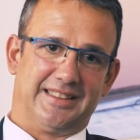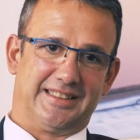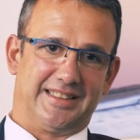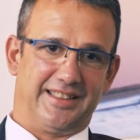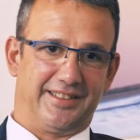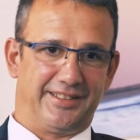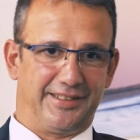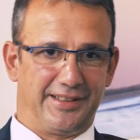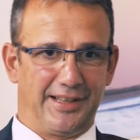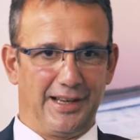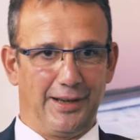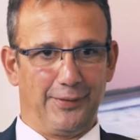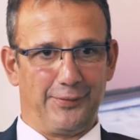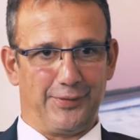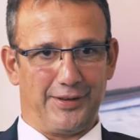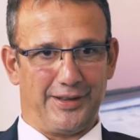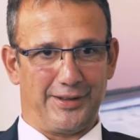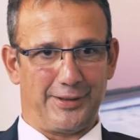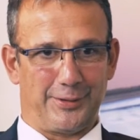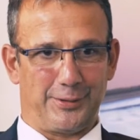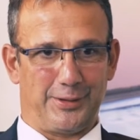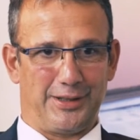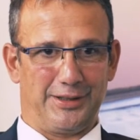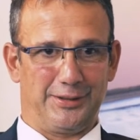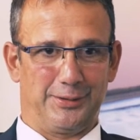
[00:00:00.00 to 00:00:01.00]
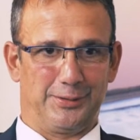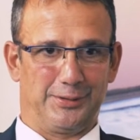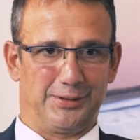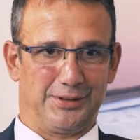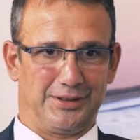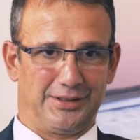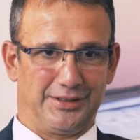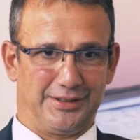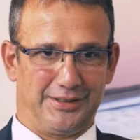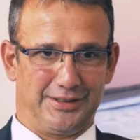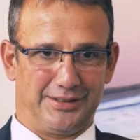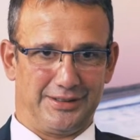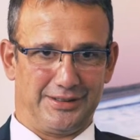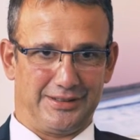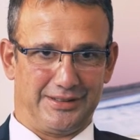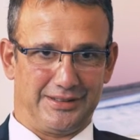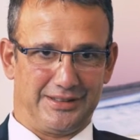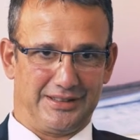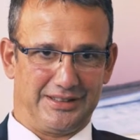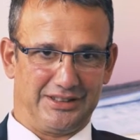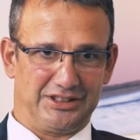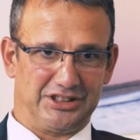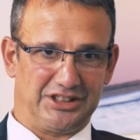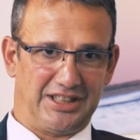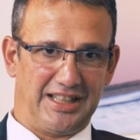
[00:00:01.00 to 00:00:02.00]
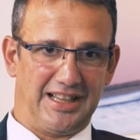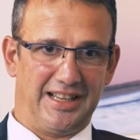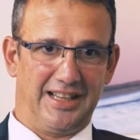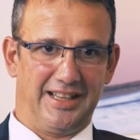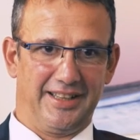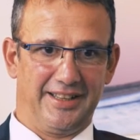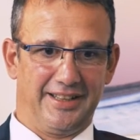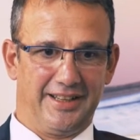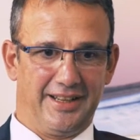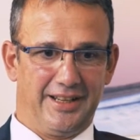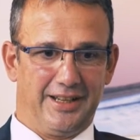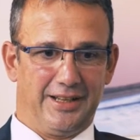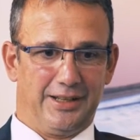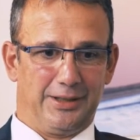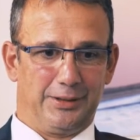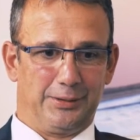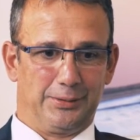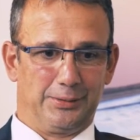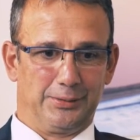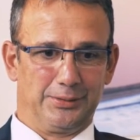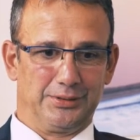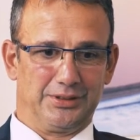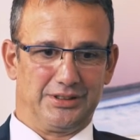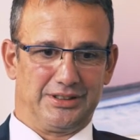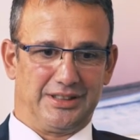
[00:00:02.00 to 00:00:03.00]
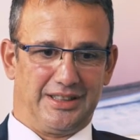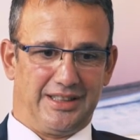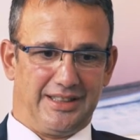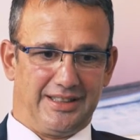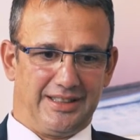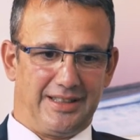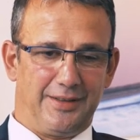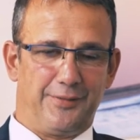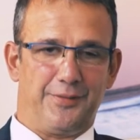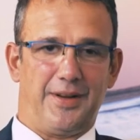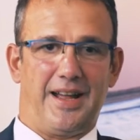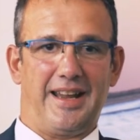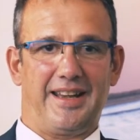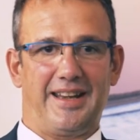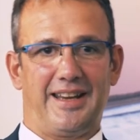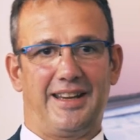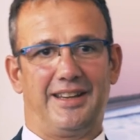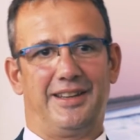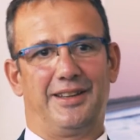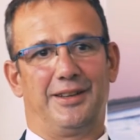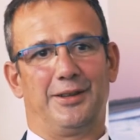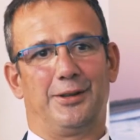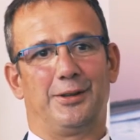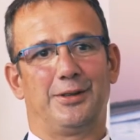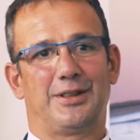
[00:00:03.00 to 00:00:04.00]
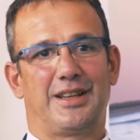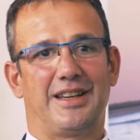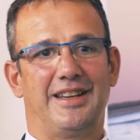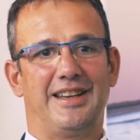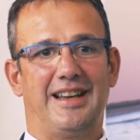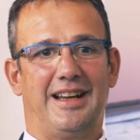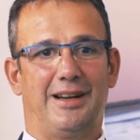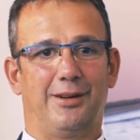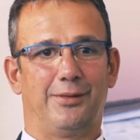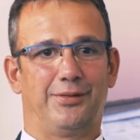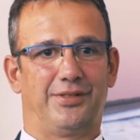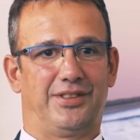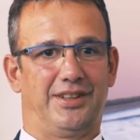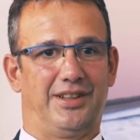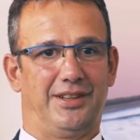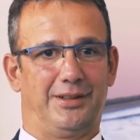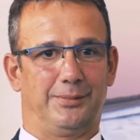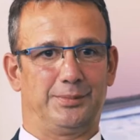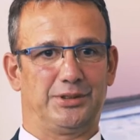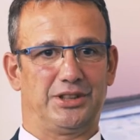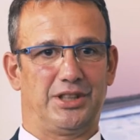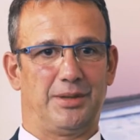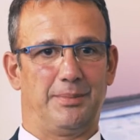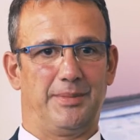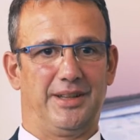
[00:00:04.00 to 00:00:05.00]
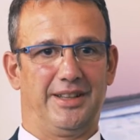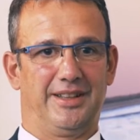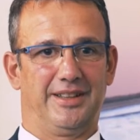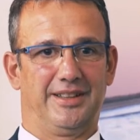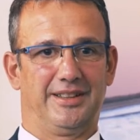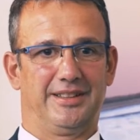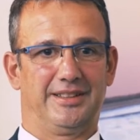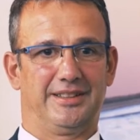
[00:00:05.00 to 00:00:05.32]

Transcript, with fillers: des Zielfernrohr noch, noch äh, stellen und die Feinheiten noch genau auf sie abstimmen.